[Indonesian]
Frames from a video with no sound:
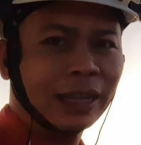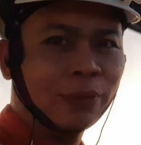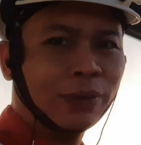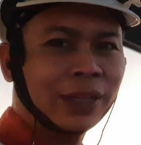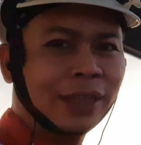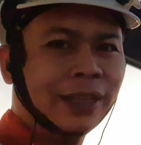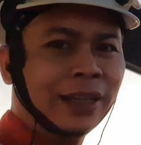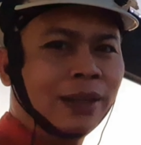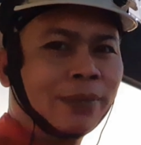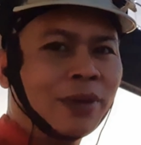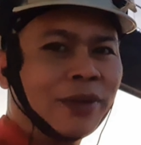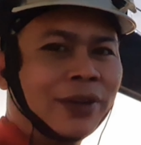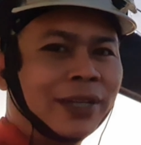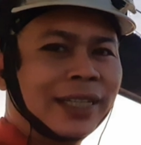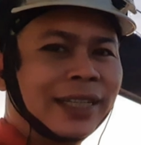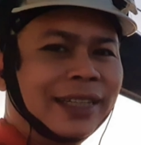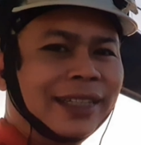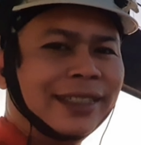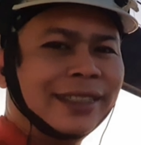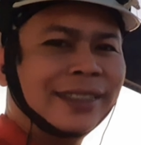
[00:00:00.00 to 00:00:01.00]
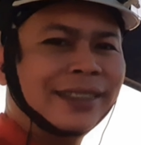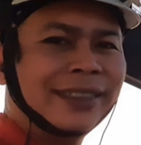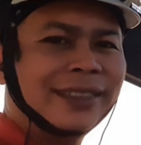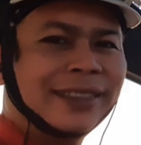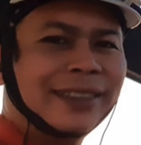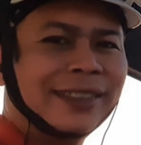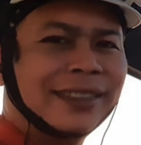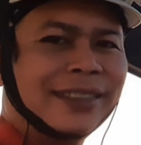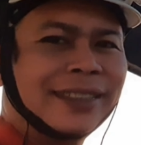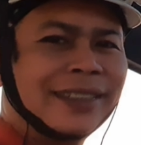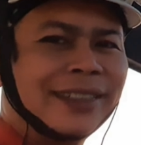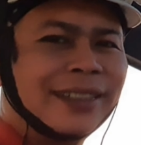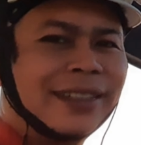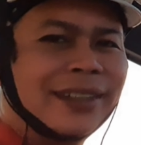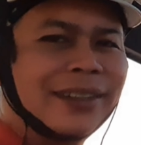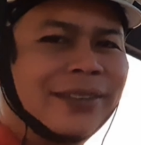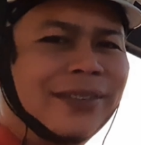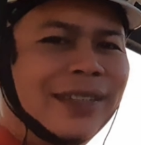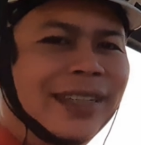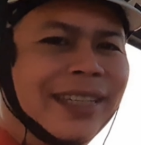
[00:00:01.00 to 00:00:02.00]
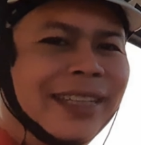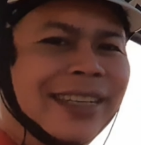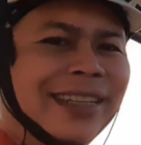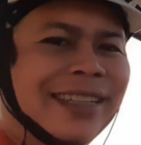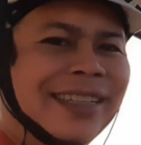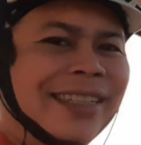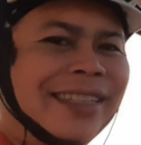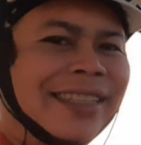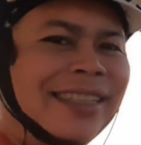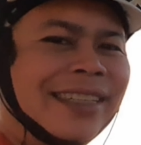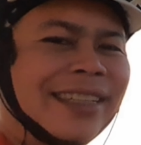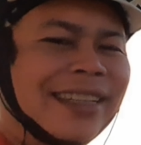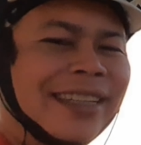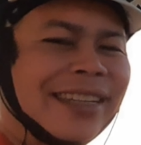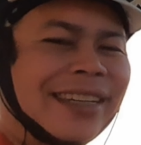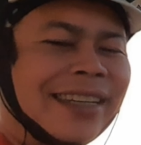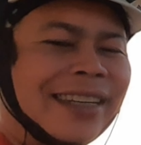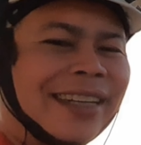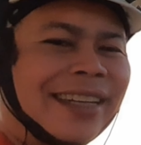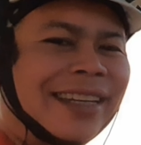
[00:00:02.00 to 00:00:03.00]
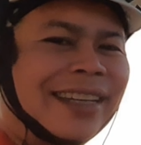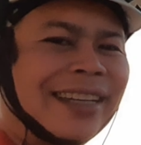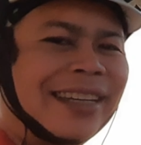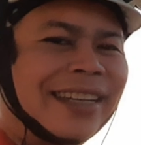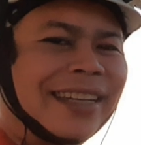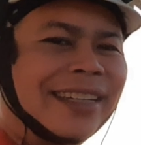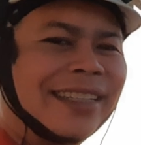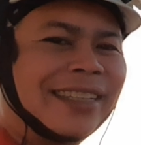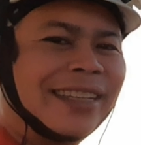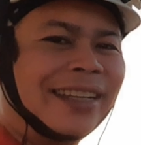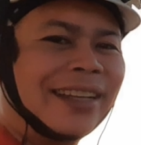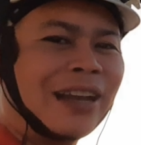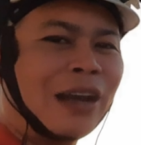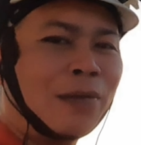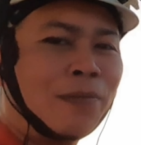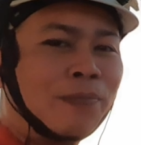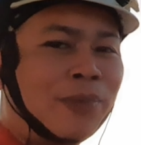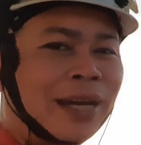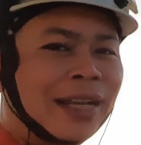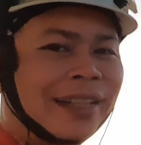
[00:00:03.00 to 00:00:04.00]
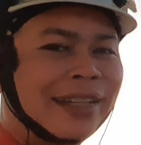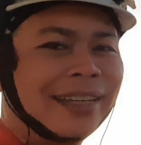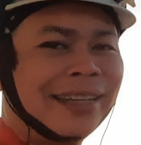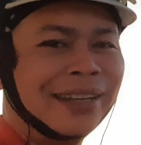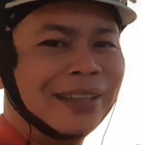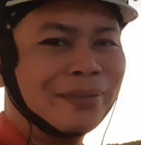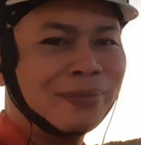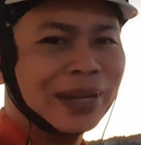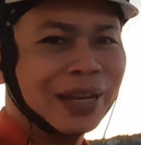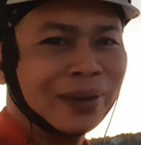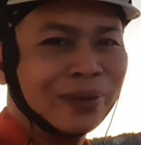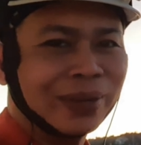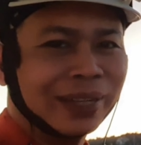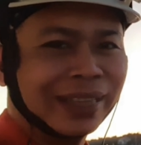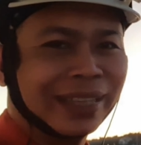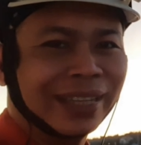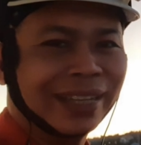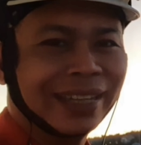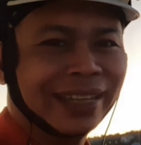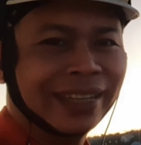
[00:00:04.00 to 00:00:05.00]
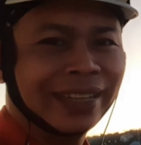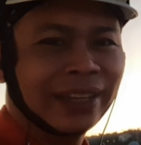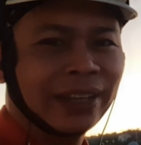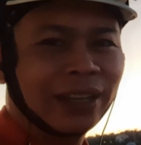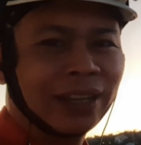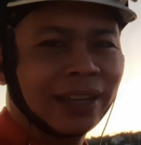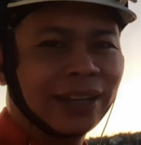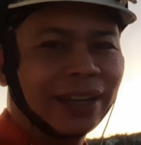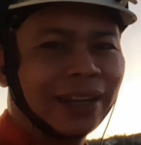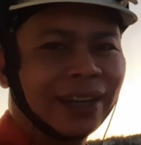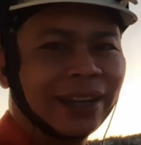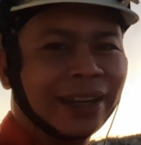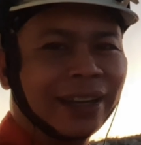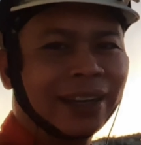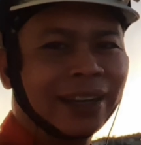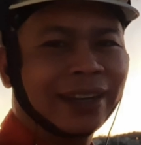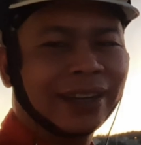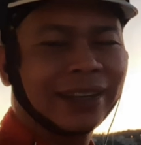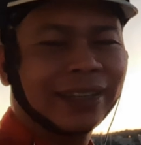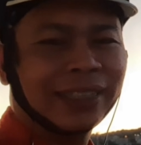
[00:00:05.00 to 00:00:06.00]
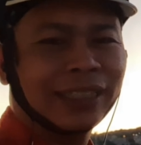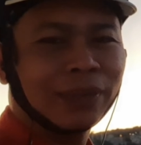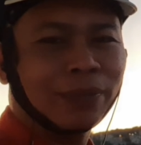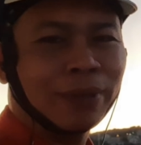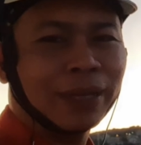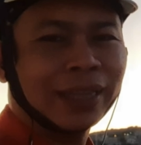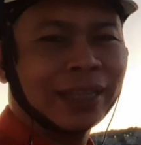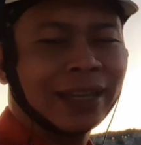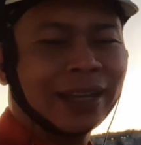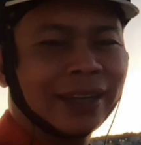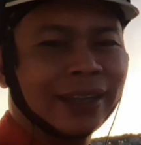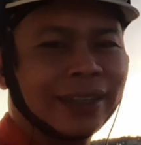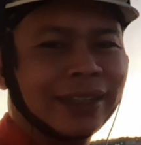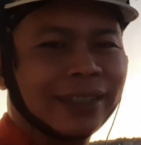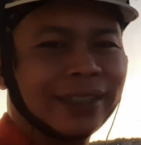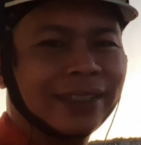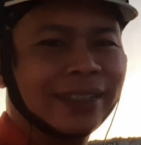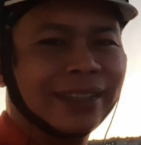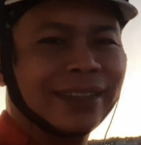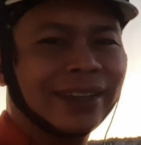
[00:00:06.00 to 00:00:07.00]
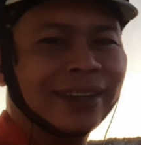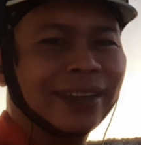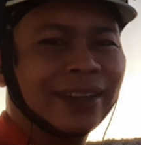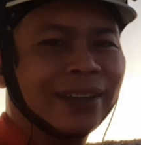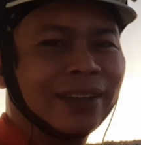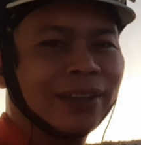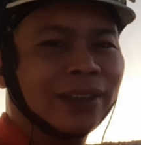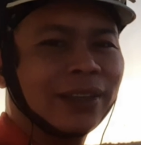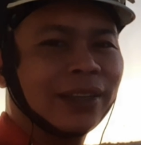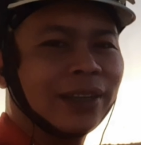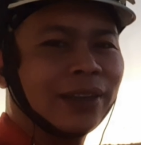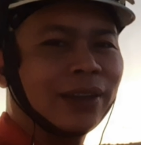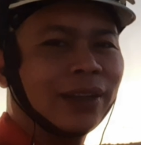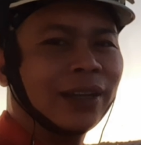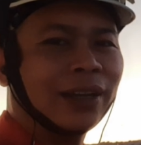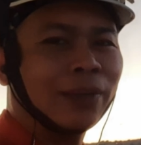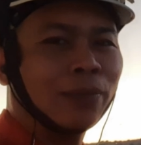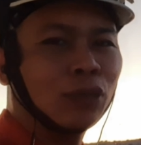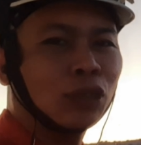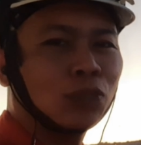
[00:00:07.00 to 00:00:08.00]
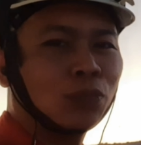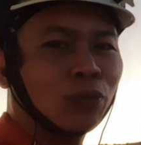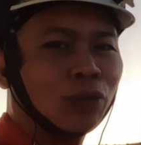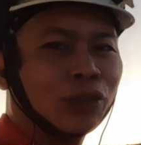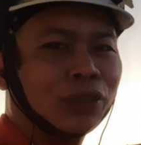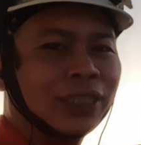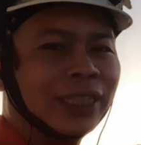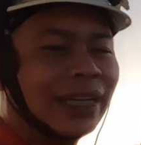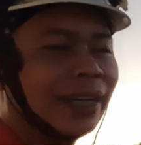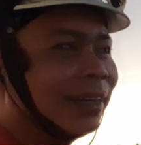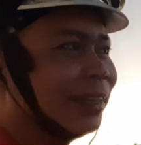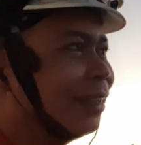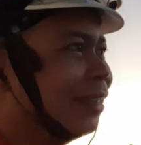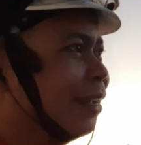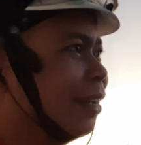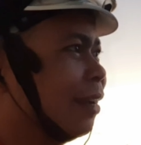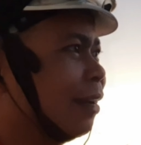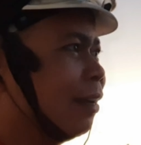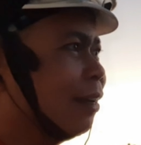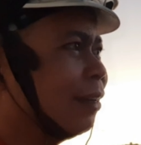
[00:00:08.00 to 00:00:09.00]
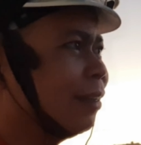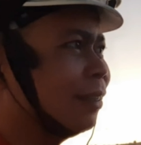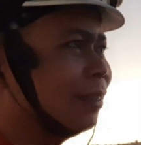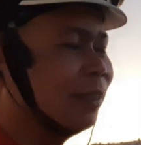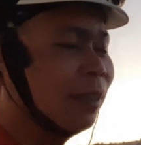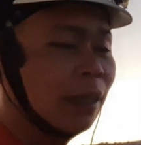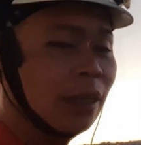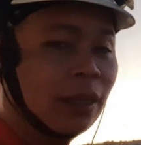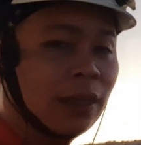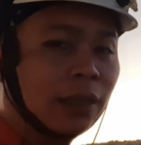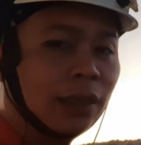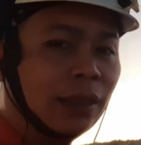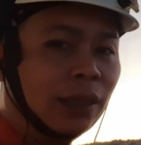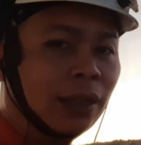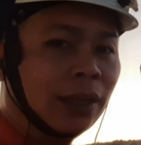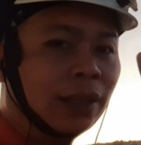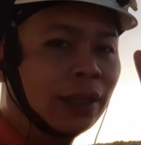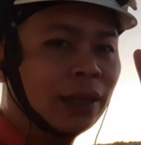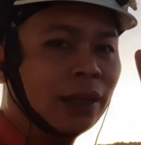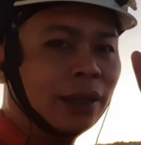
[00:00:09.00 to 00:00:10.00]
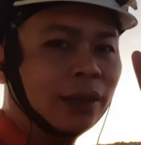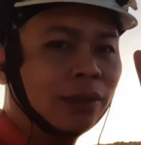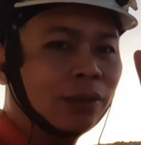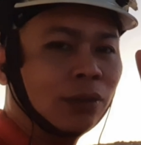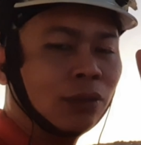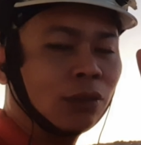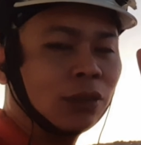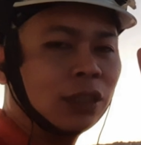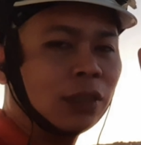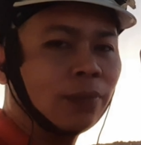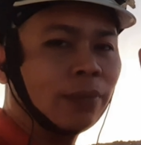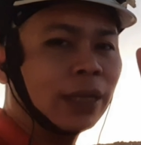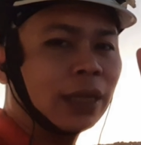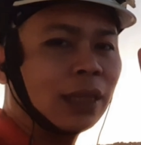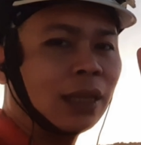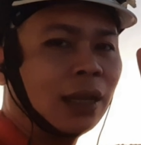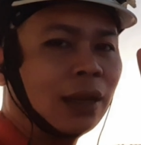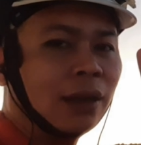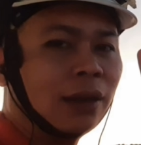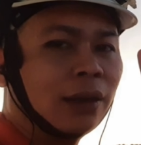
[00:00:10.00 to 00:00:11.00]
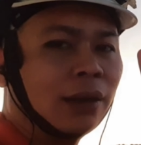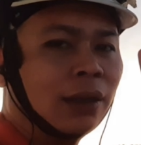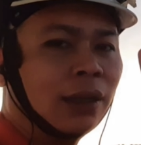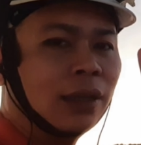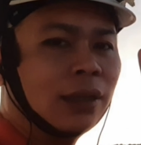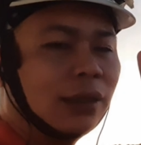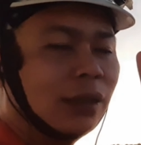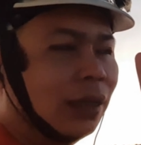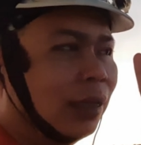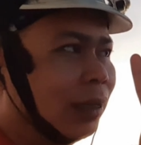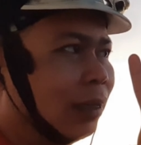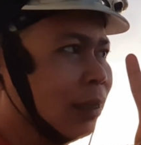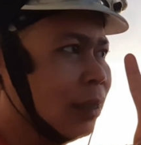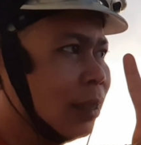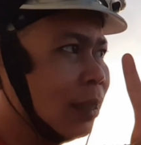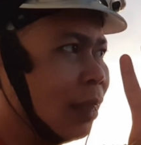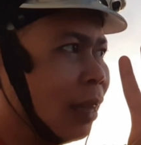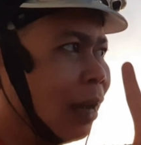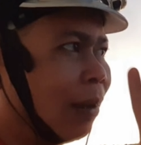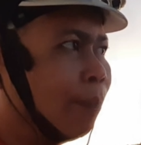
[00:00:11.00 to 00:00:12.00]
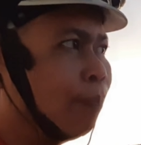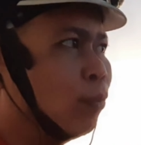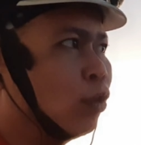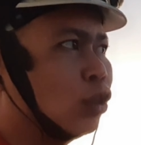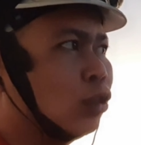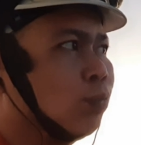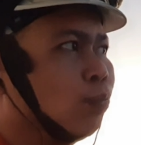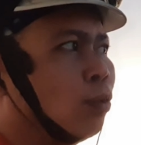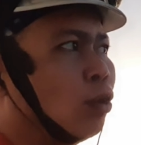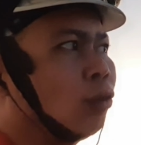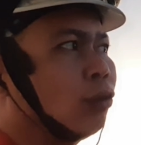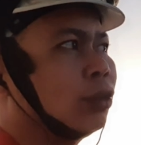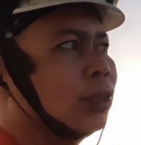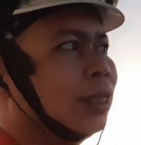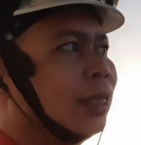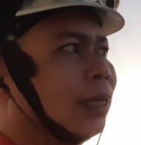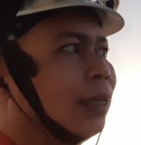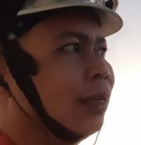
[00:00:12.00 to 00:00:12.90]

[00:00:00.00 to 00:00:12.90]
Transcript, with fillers: melewati di bawahnya. Widih, keren. Jadi kapal ini melewati uh, jembatan uh, Bosporus yang ketiga. Jadi ada tiga untuk jembatan di Selat Bosporus